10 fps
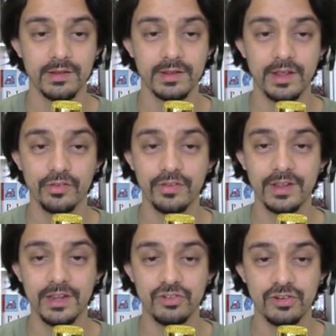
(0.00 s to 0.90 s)
que é o
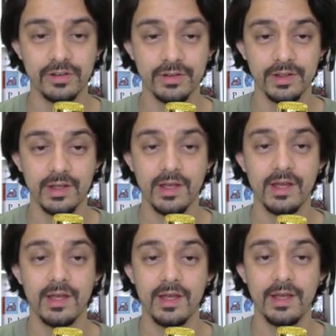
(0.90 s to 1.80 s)
seguinte:
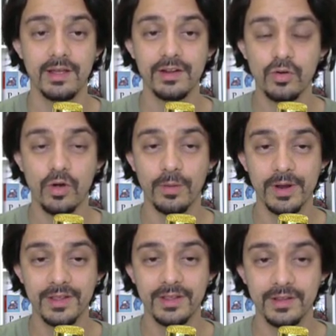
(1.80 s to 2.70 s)
ele
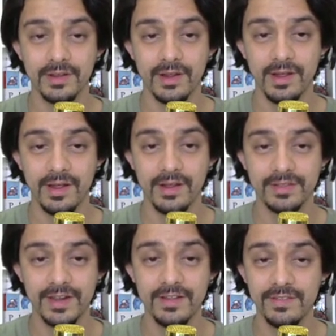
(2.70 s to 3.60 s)
cobra aqui é,
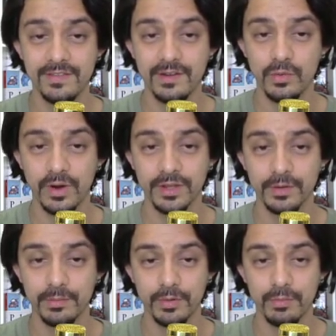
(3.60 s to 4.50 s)

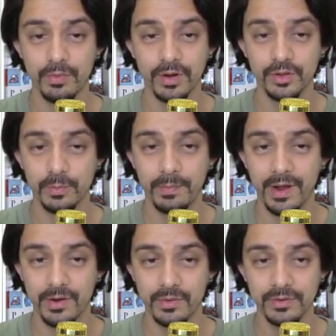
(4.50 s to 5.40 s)
3,50 por boleto
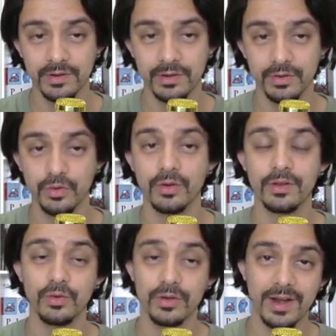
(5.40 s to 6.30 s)
pago no,
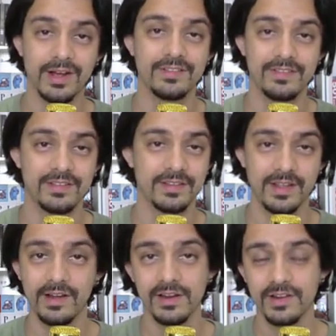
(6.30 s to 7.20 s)
no grátis,
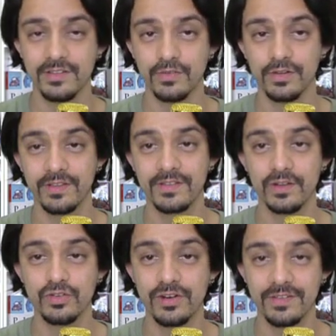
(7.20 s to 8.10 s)
tá? Se você
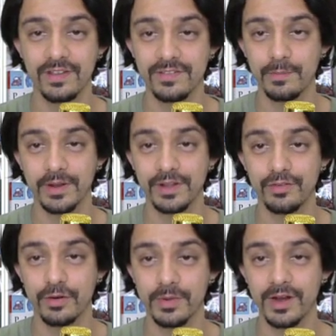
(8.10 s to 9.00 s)
quiser utilizar essa
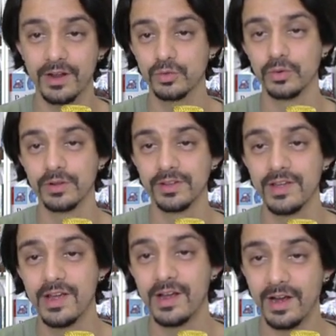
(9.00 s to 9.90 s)
plataforma gratuita,
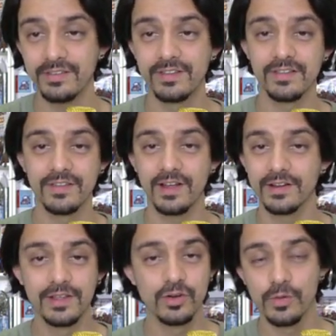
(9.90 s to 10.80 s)
acessar
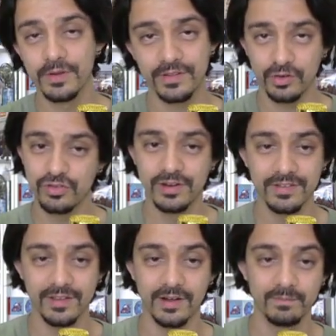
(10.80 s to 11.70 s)
aqui e começar a
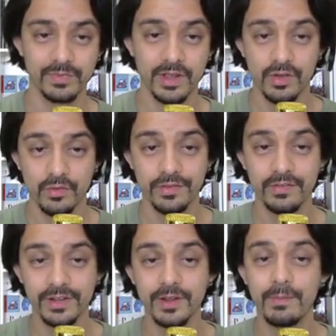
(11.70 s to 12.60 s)
utilizar. Você
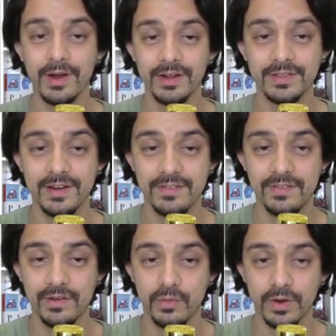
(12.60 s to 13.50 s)
vai ter que pagar
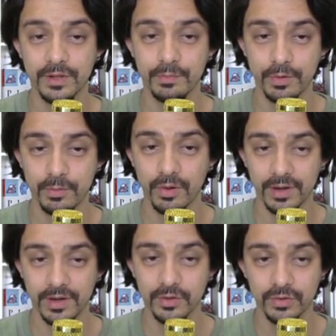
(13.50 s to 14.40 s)
3,50 por
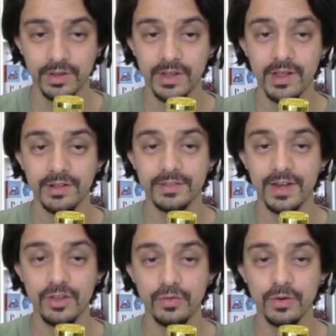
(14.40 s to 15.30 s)
boleto,
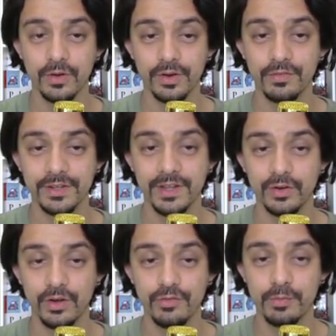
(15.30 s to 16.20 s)

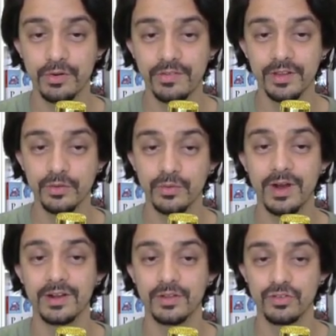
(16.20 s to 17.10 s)
3,99% no
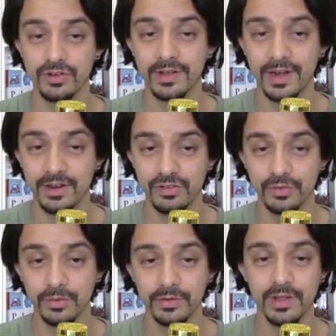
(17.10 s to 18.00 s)
cartão de
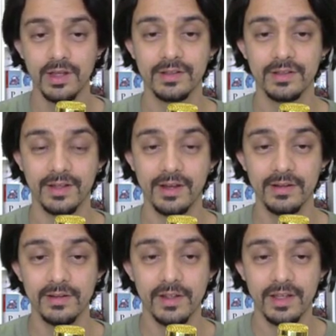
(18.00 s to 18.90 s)
crédito,
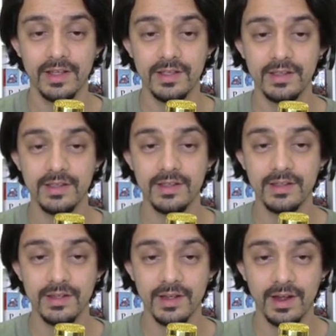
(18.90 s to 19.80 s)
tá?
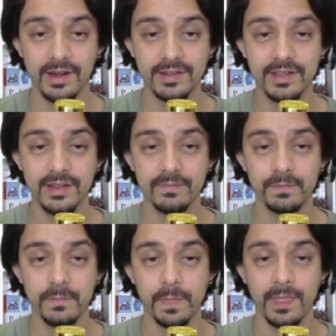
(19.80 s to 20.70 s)
E aqui
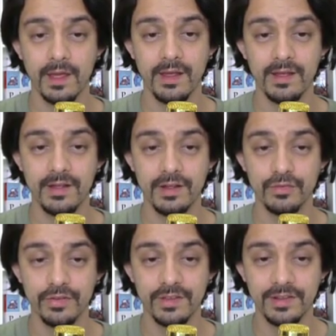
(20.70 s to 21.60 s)
é,
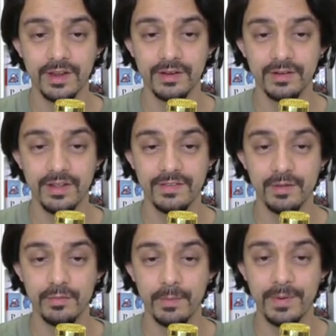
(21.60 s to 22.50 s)
você tem
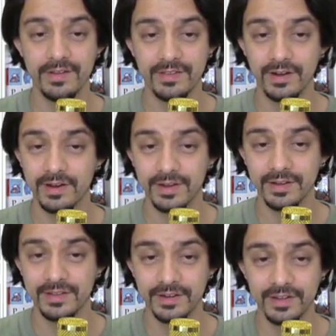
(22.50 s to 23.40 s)
recebe uma parcela a
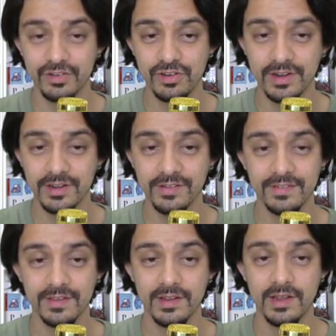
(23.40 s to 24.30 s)
cada 30
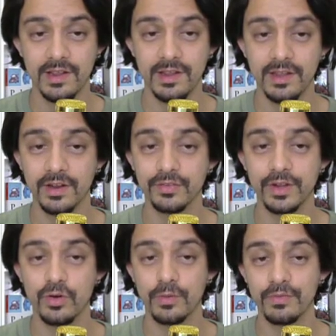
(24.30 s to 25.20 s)
dias e não
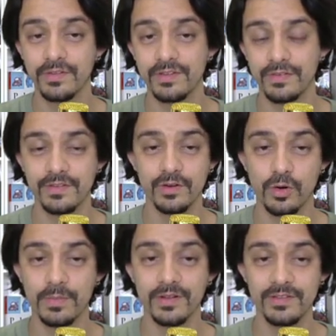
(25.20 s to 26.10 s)
tem como você fazer
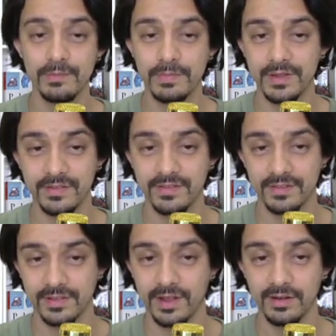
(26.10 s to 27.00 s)
cobrança em
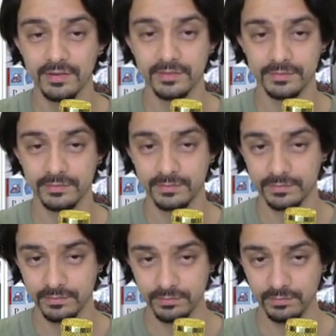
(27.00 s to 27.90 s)
Pix, tá?
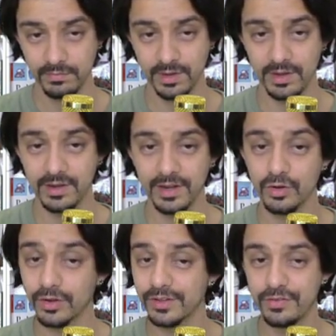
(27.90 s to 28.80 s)
E nem
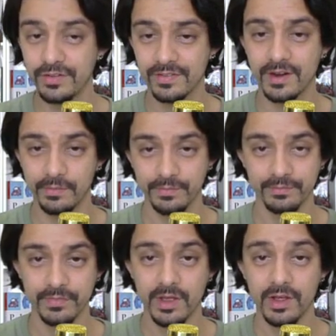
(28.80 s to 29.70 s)
nota fiscal.
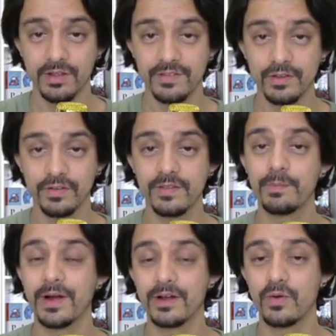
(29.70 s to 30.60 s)
Se você
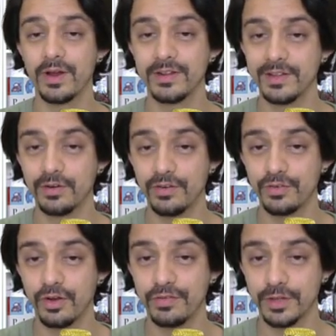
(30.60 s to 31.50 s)
paga R$
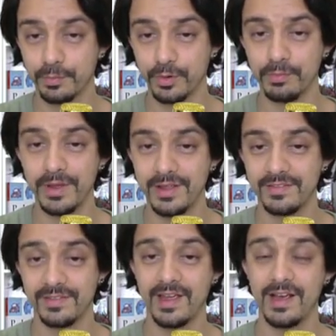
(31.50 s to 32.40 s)
49,90 por
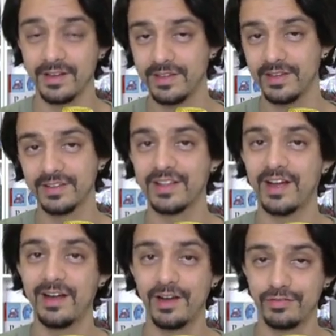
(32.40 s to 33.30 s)
mês, é aqui que
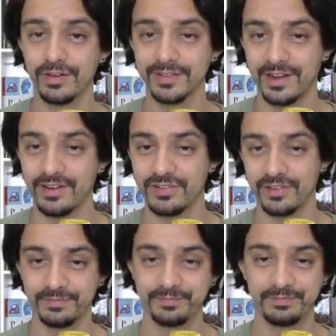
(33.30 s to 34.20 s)
está a vantagem.